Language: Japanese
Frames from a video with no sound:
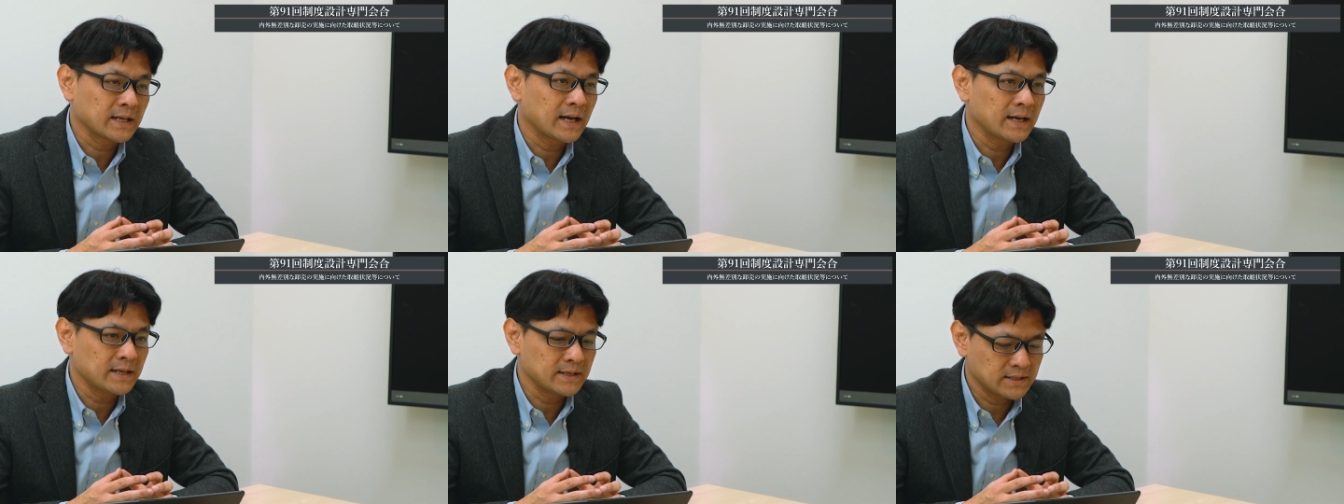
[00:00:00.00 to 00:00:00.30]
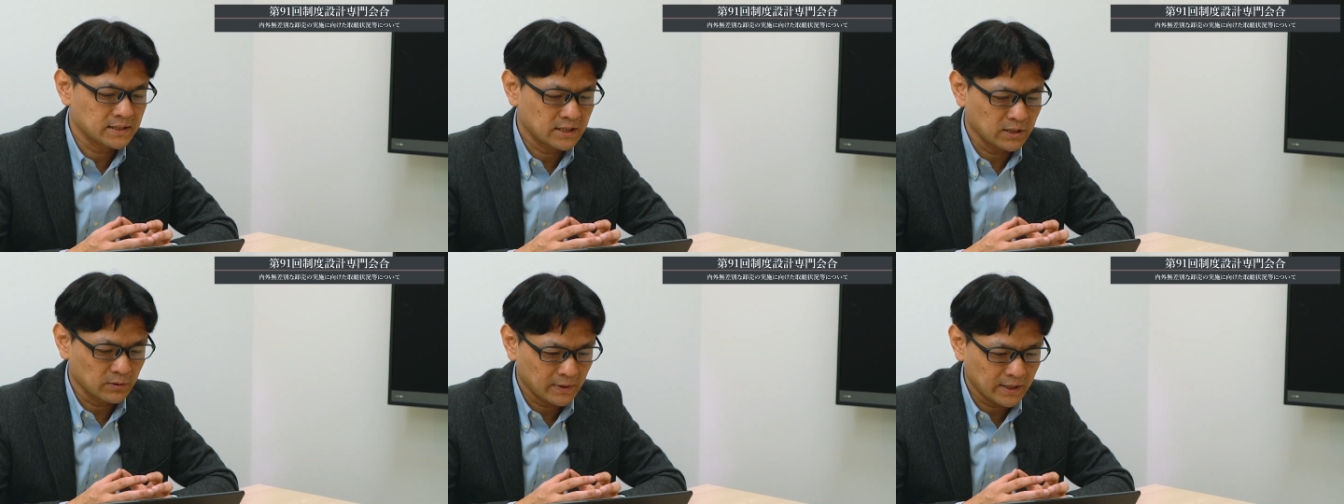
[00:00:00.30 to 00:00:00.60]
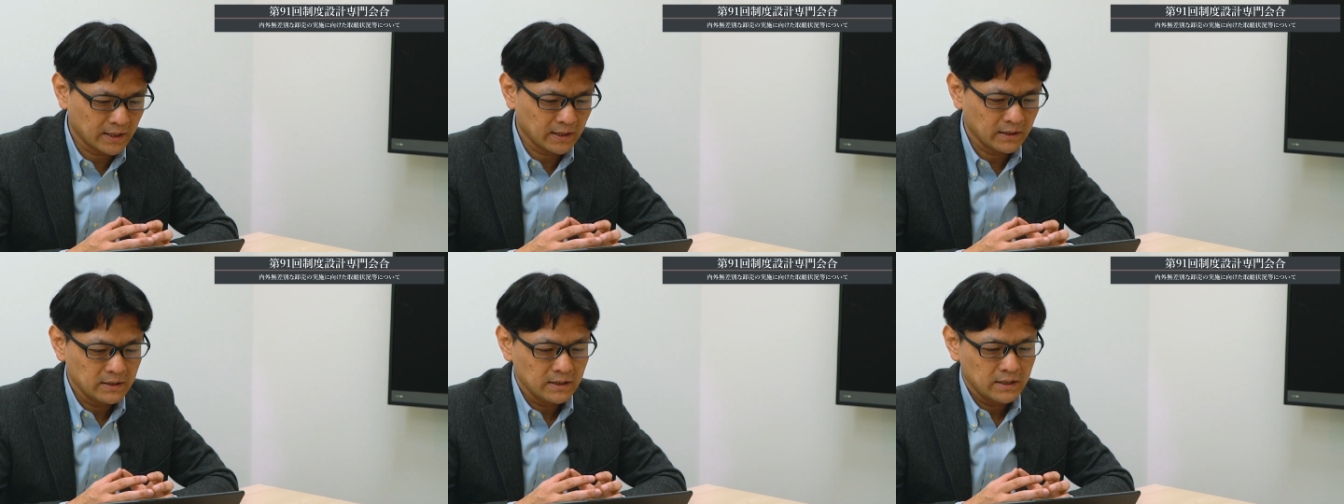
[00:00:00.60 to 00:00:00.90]
対して
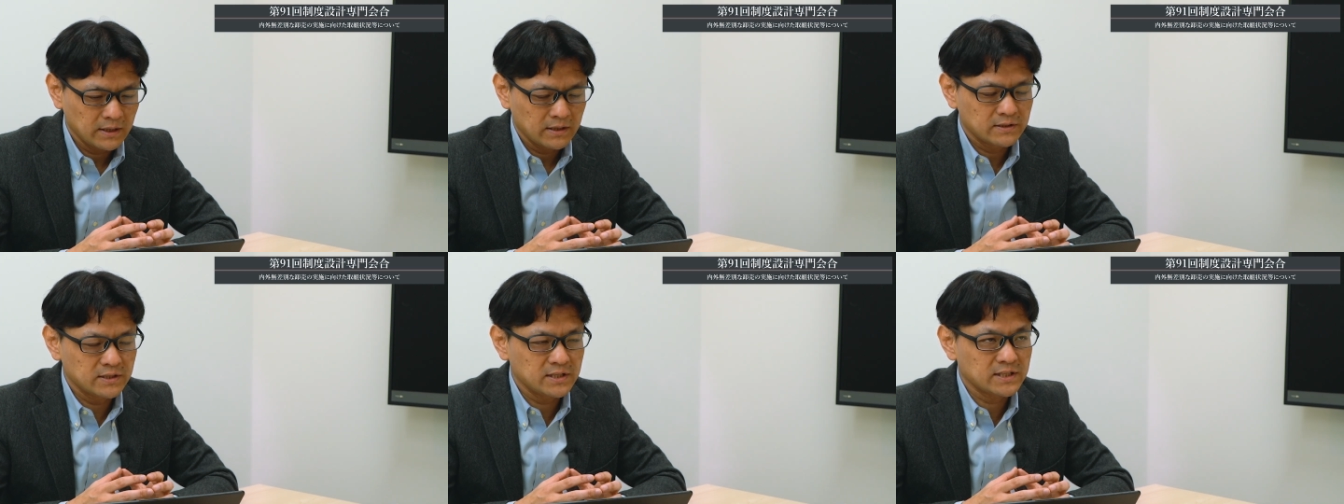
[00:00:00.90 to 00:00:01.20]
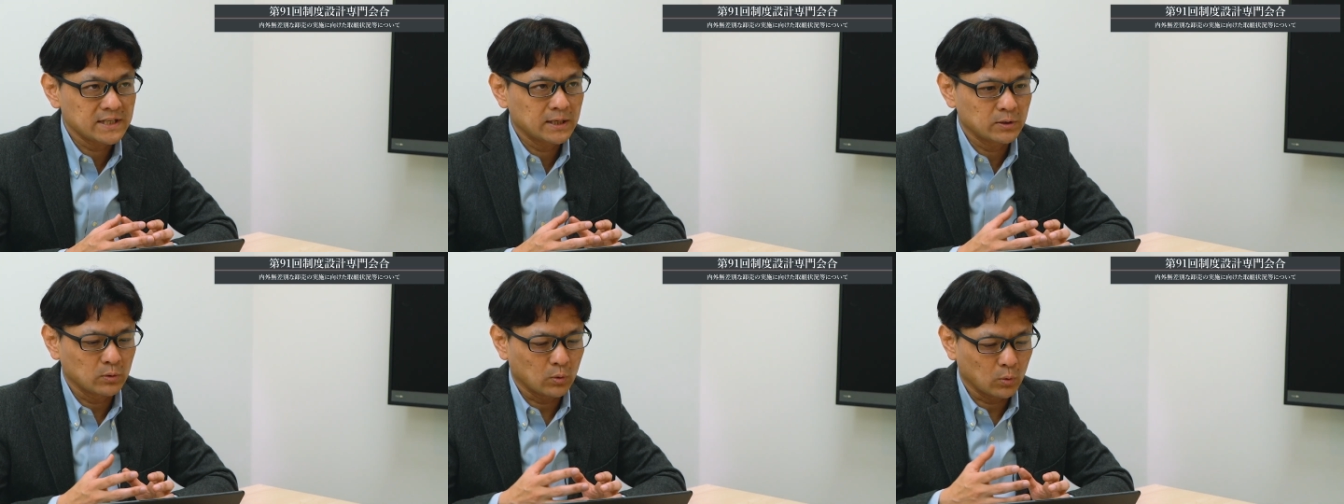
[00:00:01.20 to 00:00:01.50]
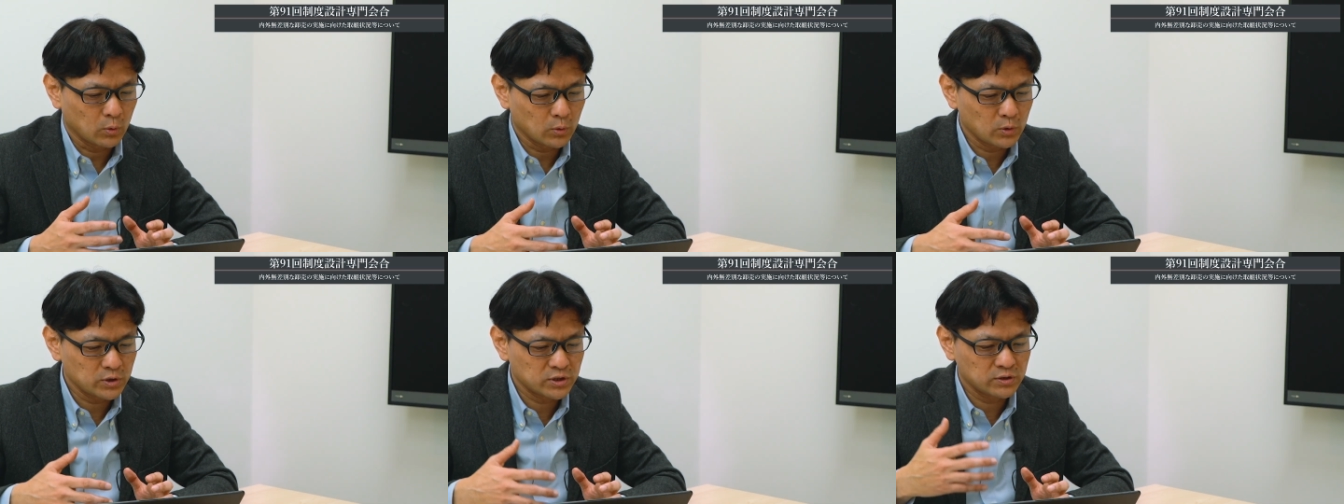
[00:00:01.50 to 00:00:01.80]
は、自社
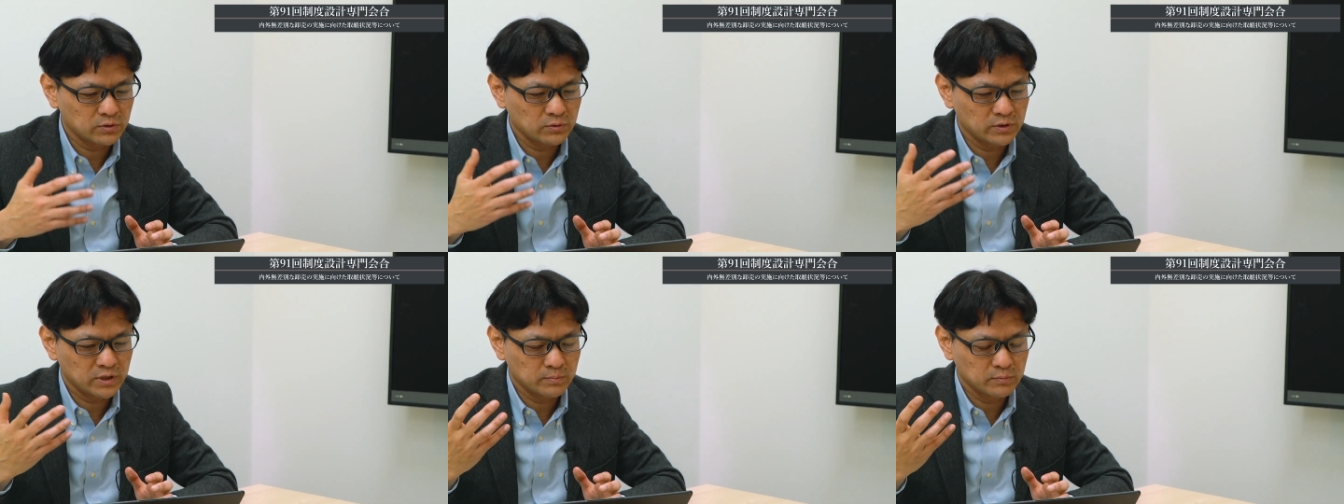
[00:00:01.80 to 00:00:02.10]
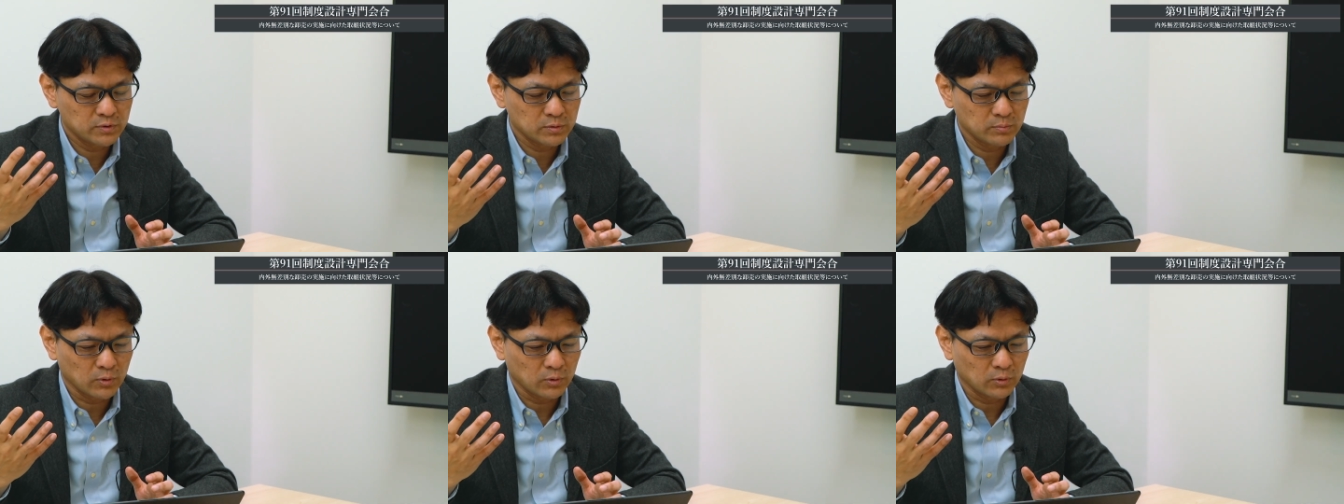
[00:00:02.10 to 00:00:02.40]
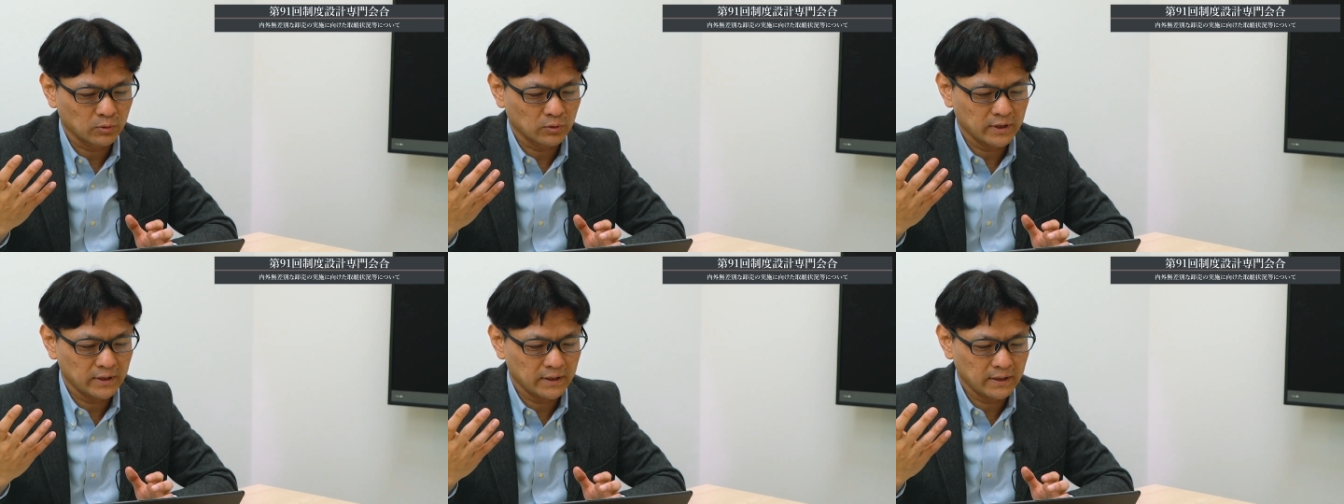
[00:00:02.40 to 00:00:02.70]
の卸売部
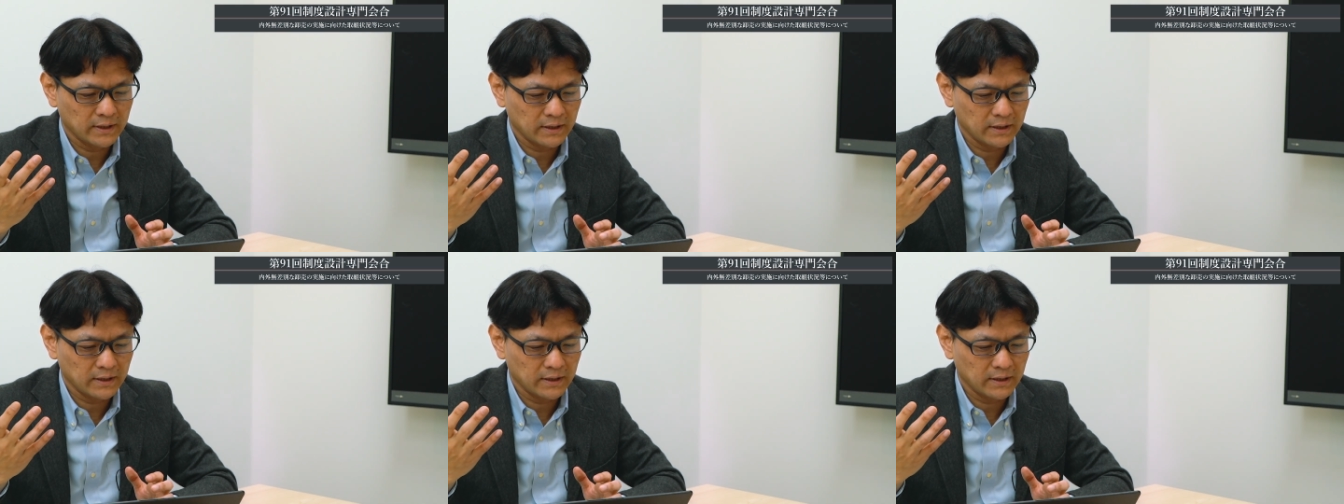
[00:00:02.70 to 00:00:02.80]
門、